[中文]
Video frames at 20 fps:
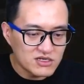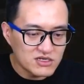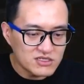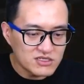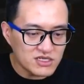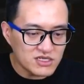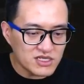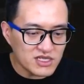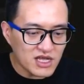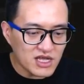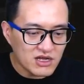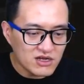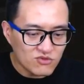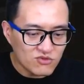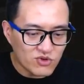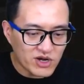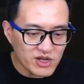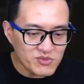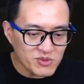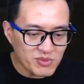等等等，
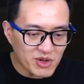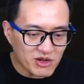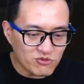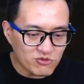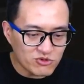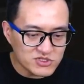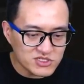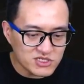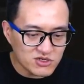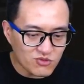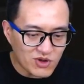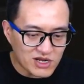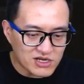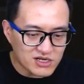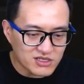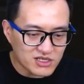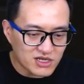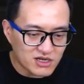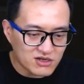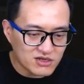我还没把我这个换
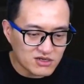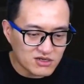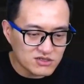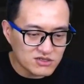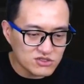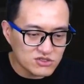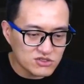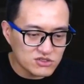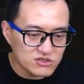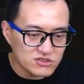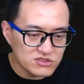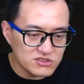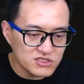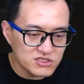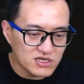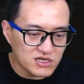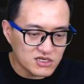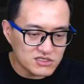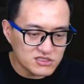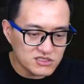上呢。这
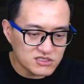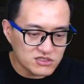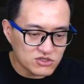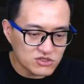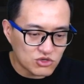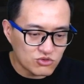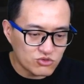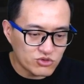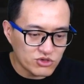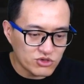个这个头盔